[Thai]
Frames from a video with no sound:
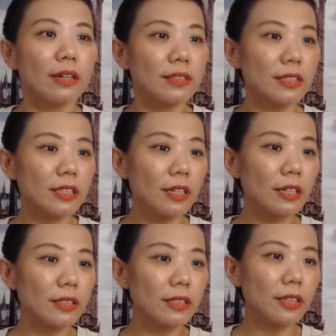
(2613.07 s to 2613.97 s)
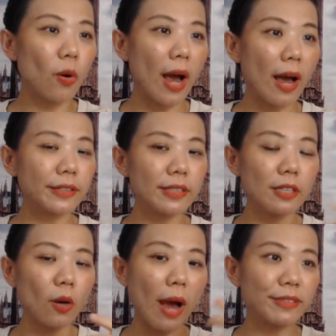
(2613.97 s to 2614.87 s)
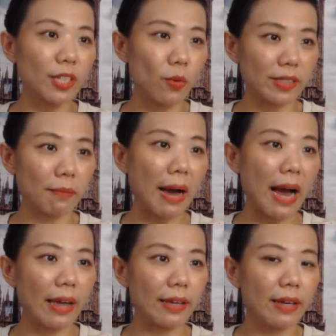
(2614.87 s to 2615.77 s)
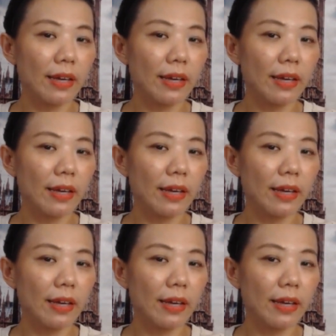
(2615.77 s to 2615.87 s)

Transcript: ซื้อซื้อความซื้อความสะดวกสบาย